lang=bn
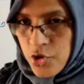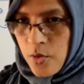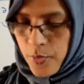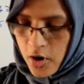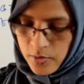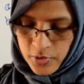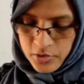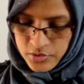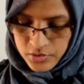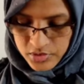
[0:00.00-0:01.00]
পর্বত
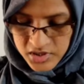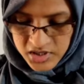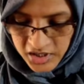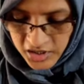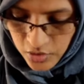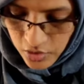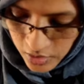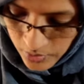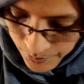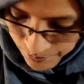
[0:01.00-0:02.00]
শৃঙ্গ
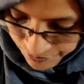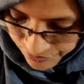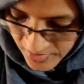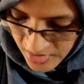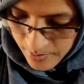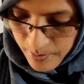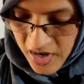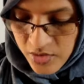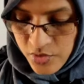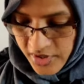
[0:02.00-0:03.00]

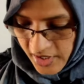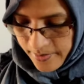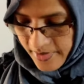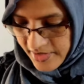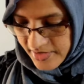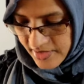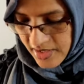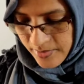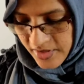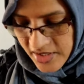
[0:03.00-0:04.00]
মাউন্ট এভারেস্ট
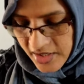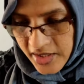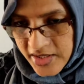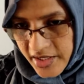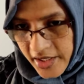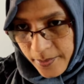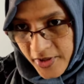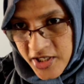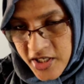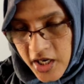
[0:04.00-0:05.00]
আমরা জানি যে
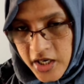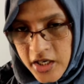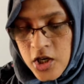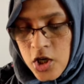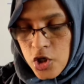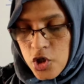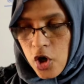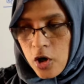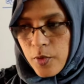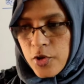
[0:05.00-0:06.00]
বিশ্বের
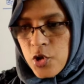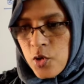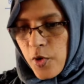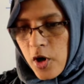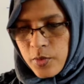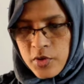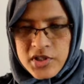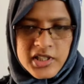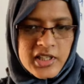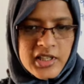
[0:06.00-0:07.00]
সর্বোচ্চ পর্বত
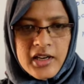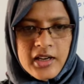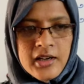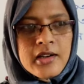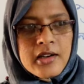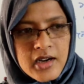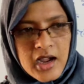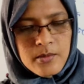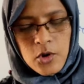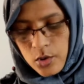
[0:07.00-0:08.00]
শৃঙ্গের নাম
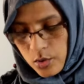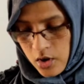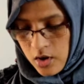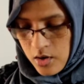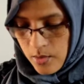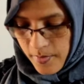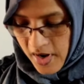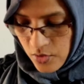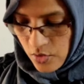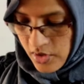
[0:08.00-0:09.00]
হলো
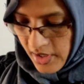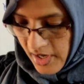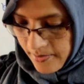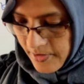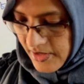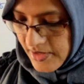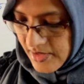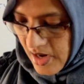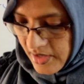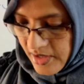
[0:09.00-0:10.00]
মাউন্ট এভারেস্ট
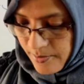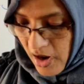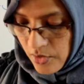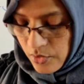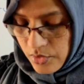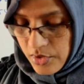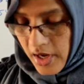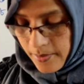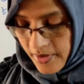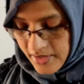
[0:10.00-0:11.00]
আর এই মাউন্ট
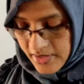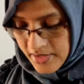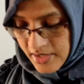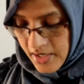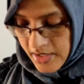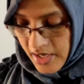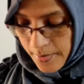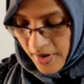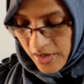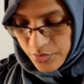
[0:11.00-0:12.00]
এভারেস্ট
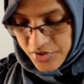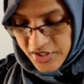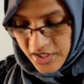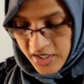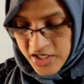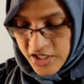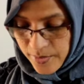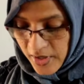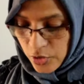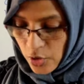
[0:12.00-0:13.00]
নেপাল ও চীনের
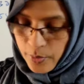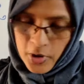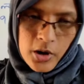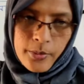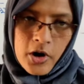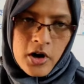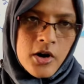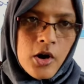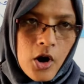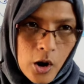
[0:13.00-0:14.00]
সীমান্ত বরাবর
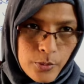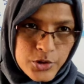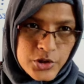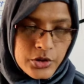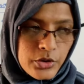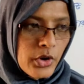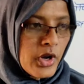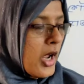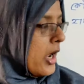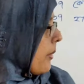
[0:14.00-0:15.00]
অবস্থিত
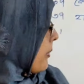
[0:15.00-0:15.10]
এবং